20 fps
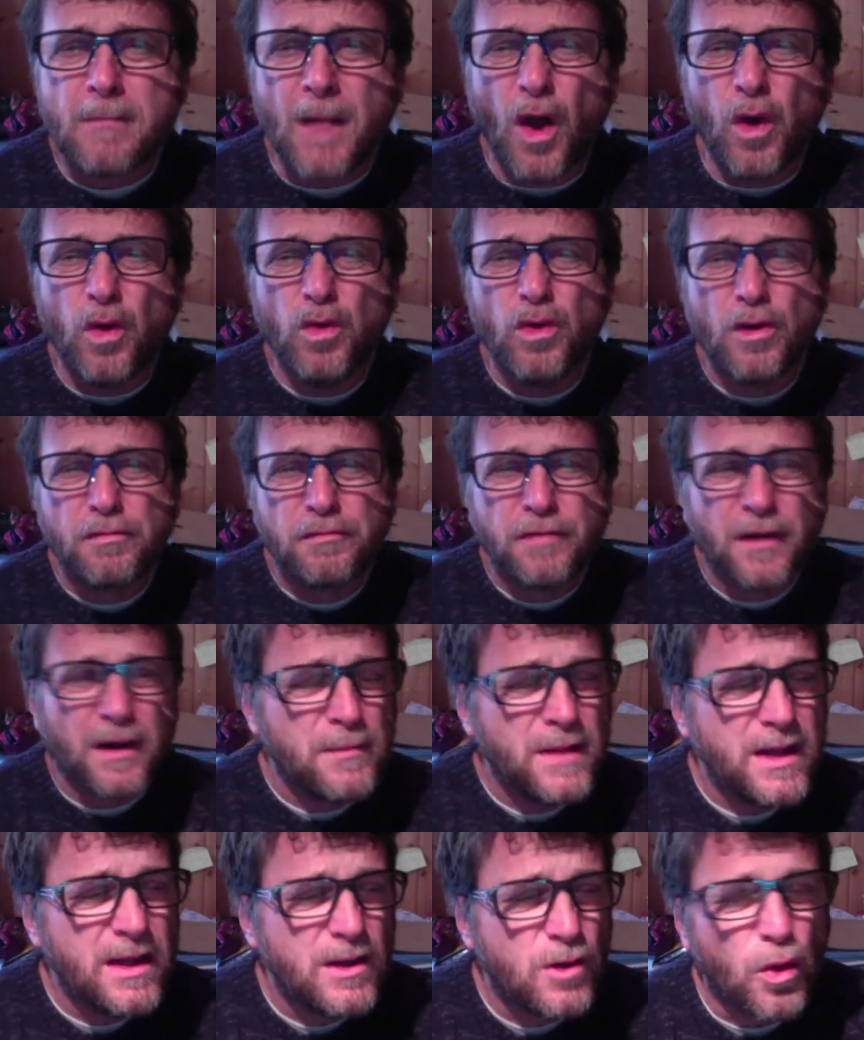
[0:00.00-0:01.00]
une
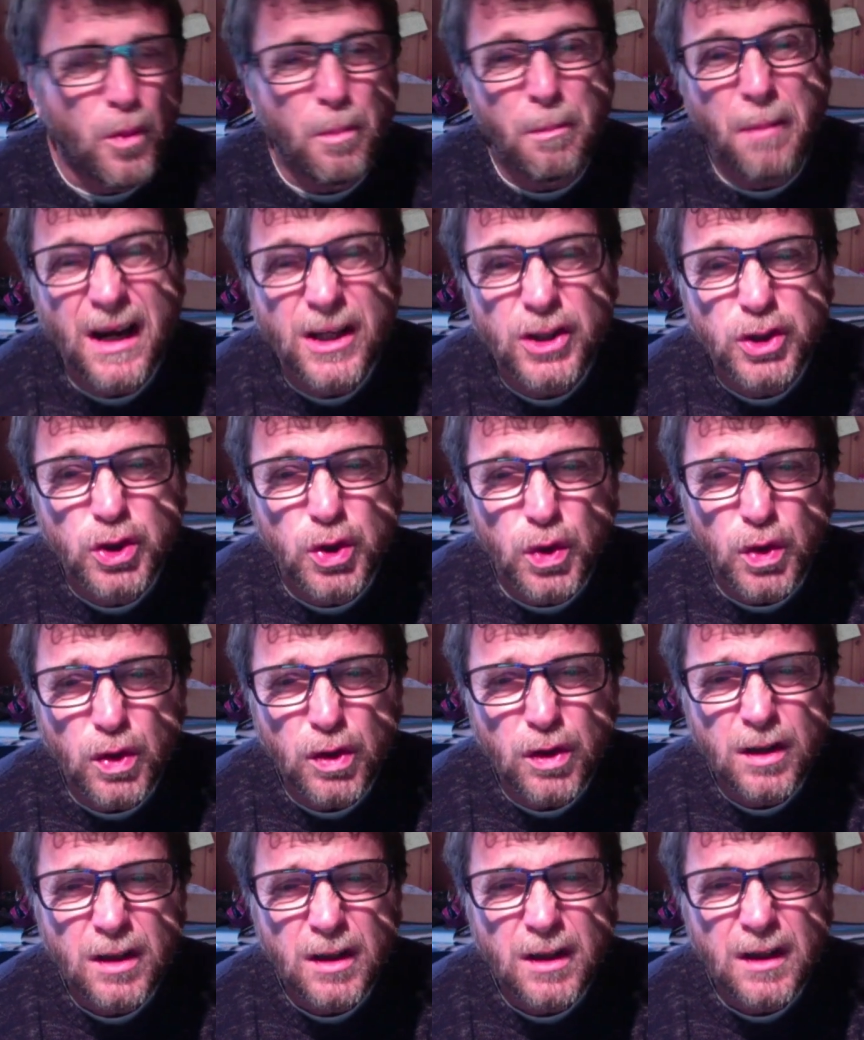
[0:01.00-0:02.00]
famille Barjot,
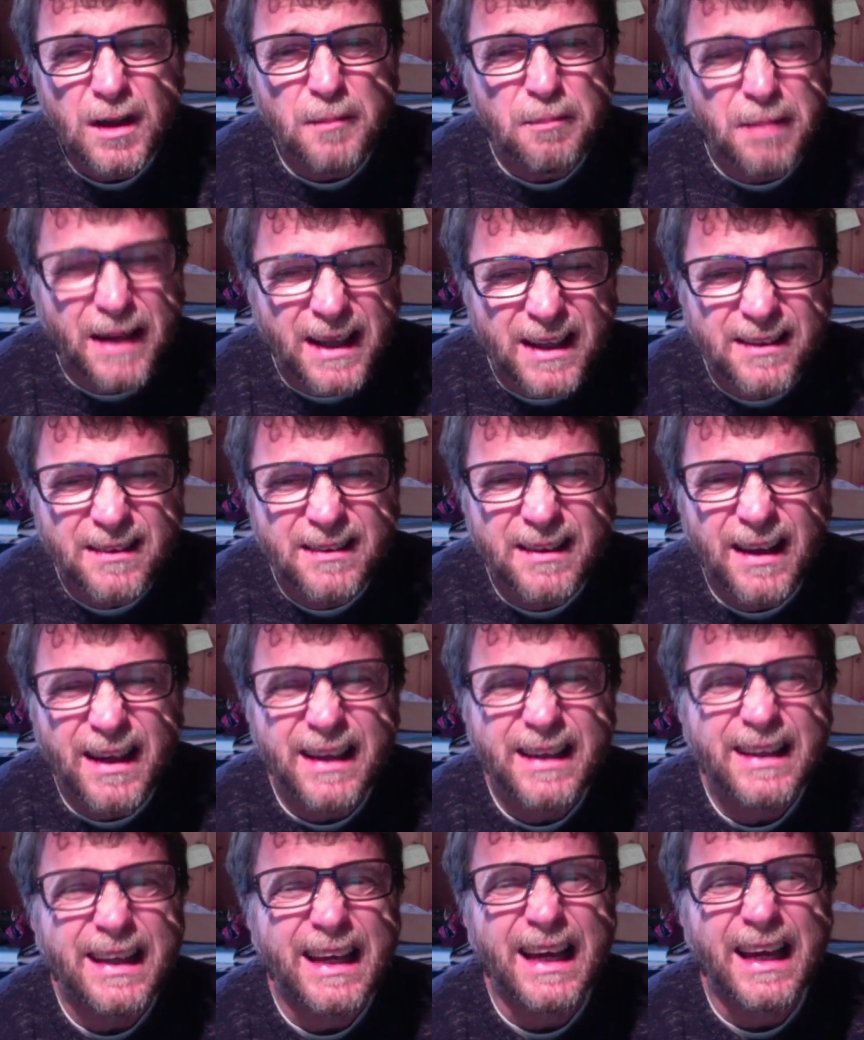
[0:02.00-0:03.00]

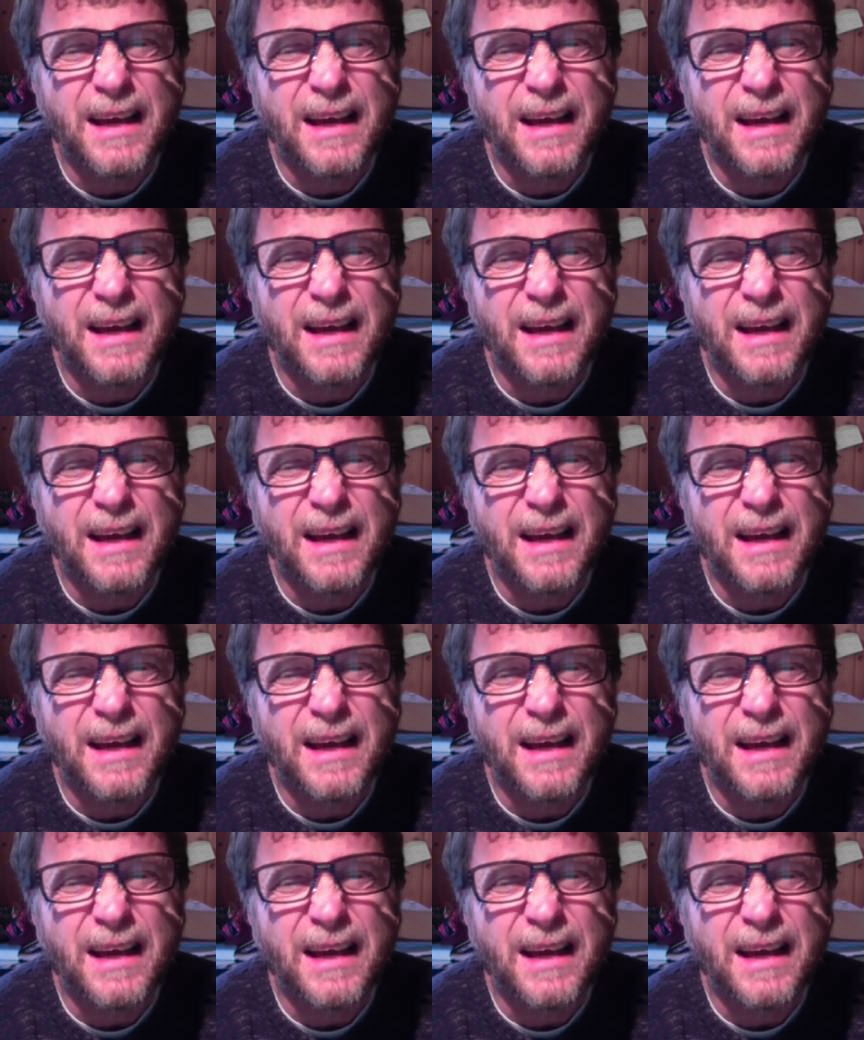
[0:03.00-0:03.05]
Brenzing